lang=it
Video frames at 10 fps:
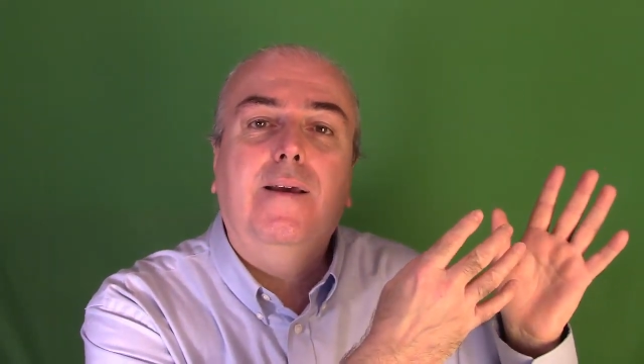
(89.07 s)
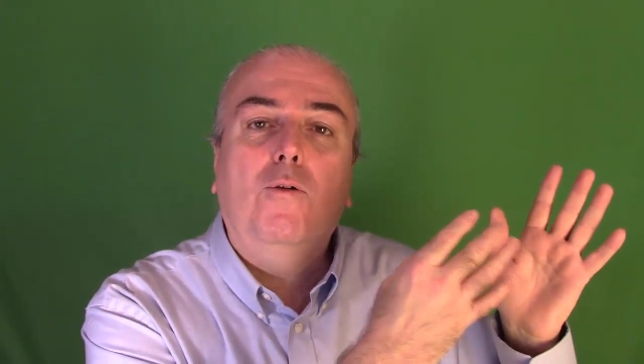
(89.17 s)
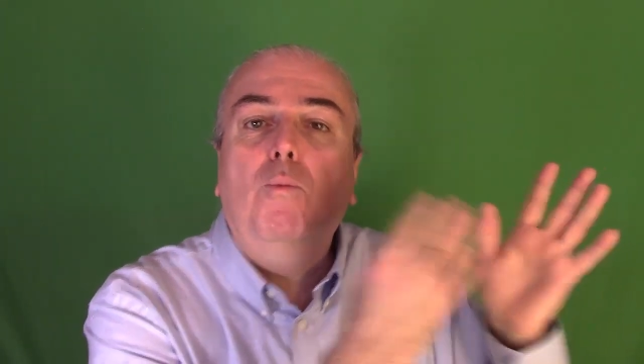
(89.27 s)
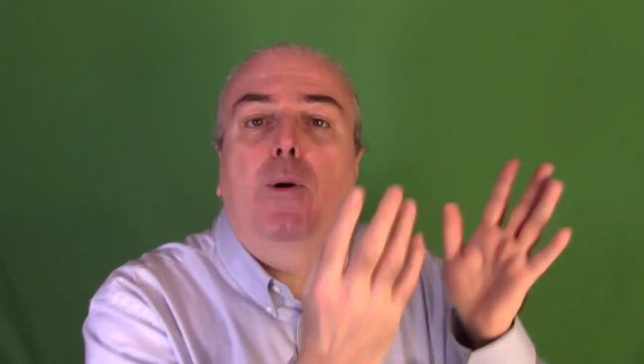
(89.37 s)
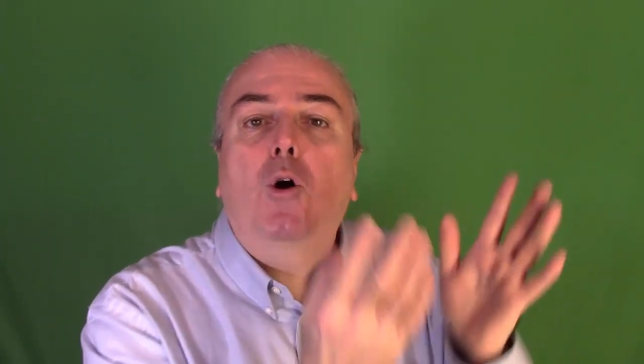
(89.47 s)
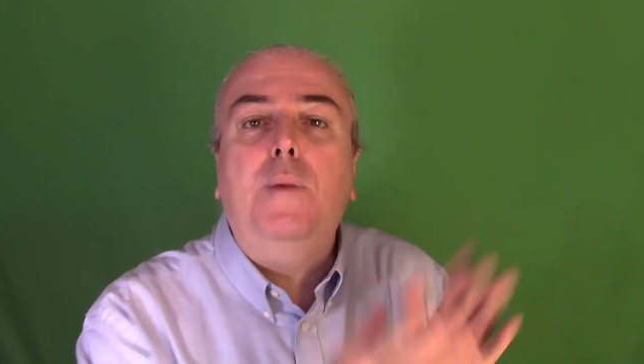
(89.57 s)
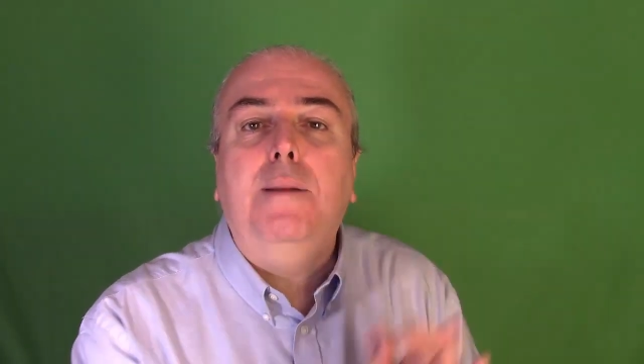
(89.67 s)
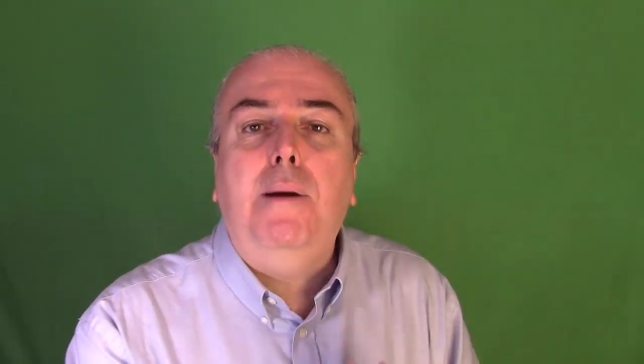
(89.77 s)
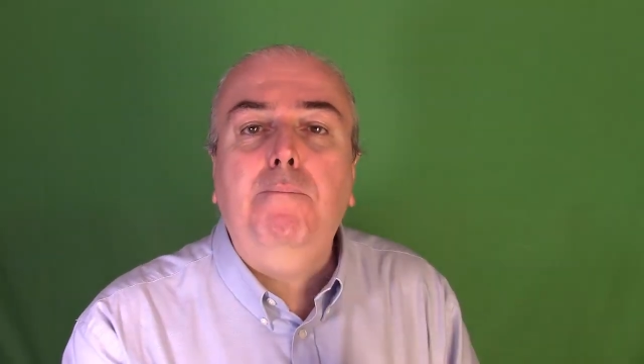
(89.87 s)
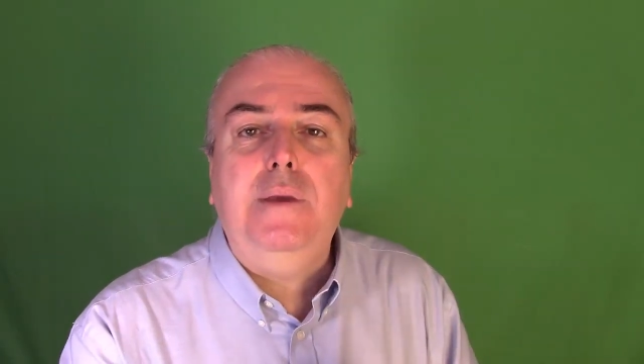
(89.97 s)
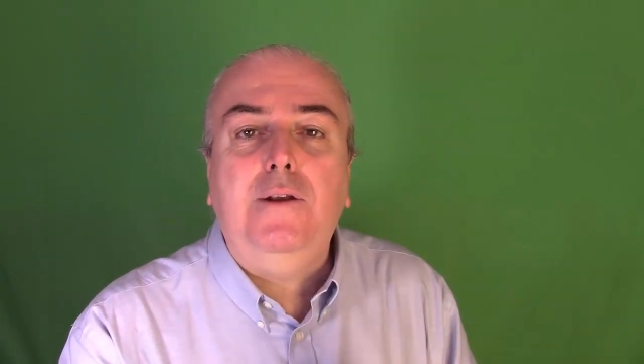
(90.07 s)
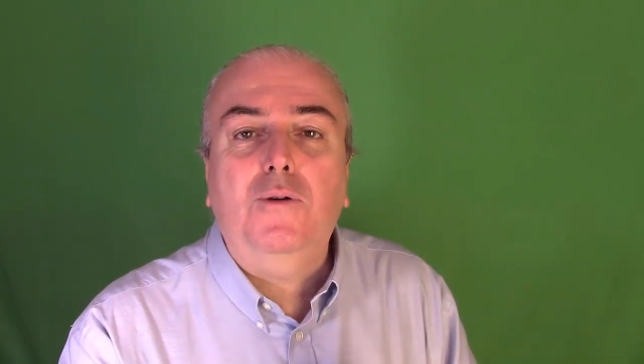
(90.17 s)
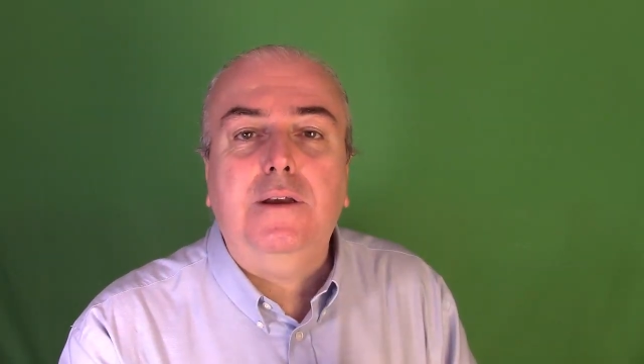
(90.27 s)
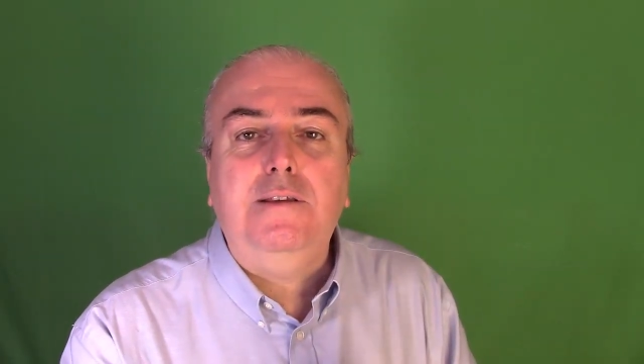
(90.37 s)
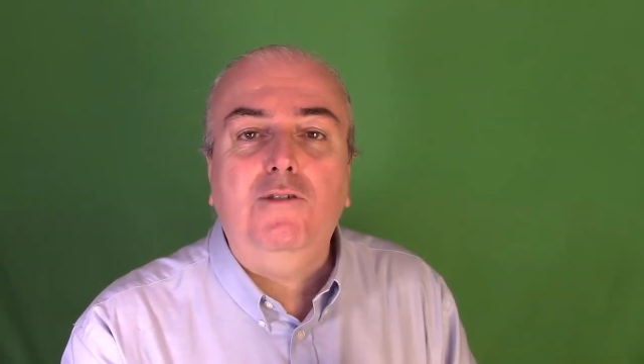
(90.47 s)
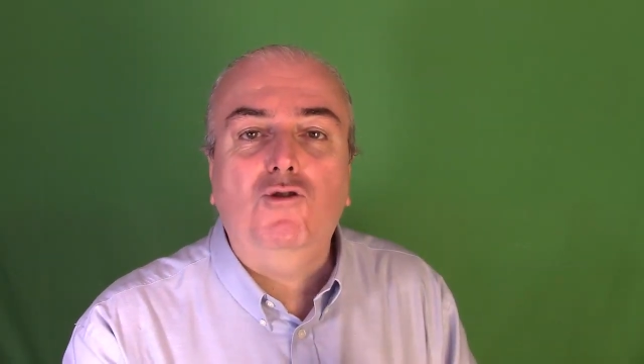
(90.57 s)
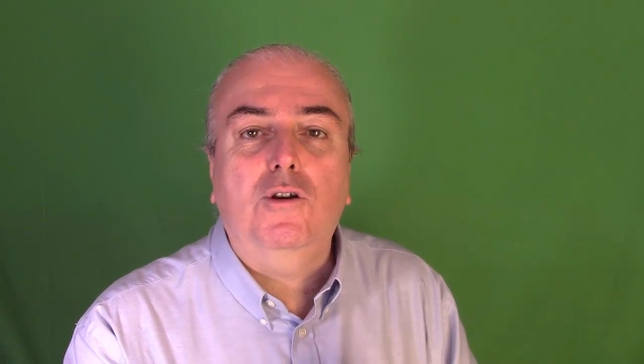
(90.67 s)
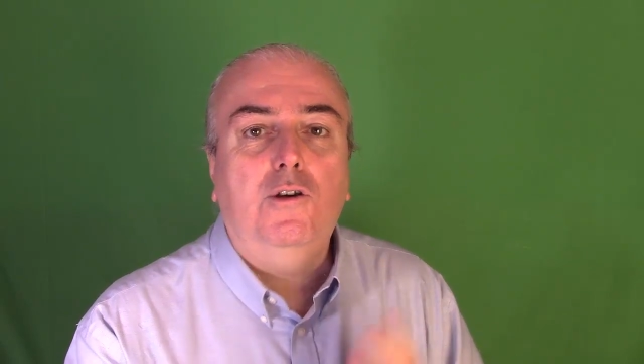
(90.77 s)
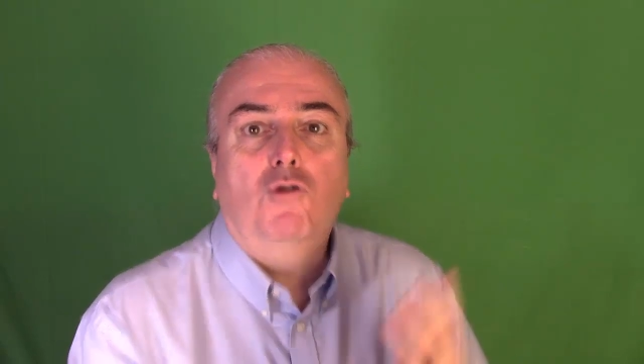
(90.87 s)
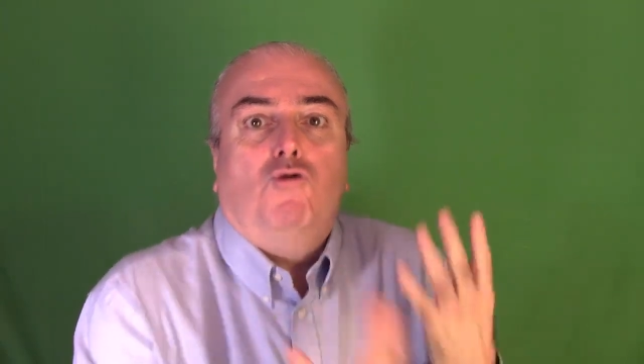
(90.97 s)
un po' come il bambino che
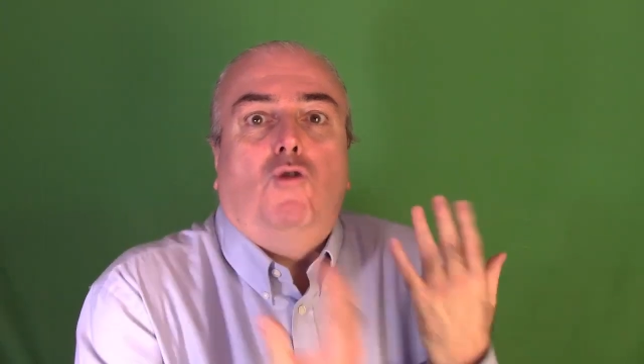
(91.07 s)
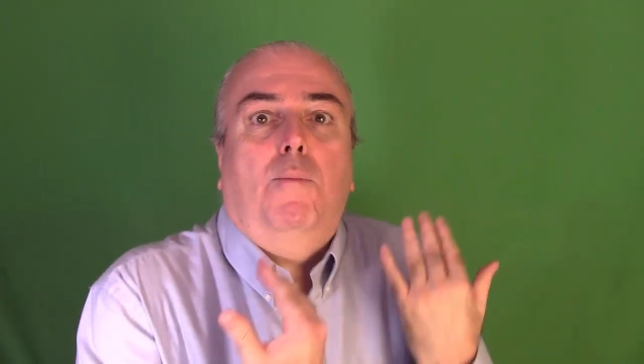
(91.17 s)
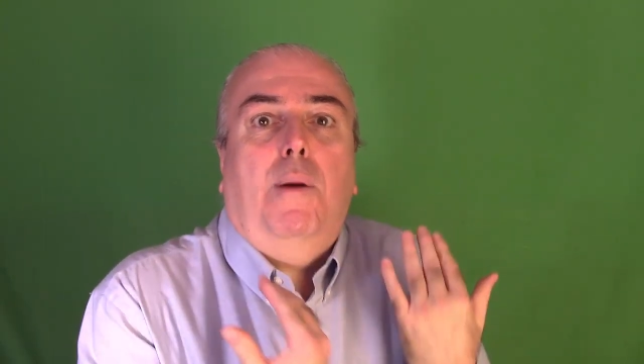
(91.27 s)
dice io sono il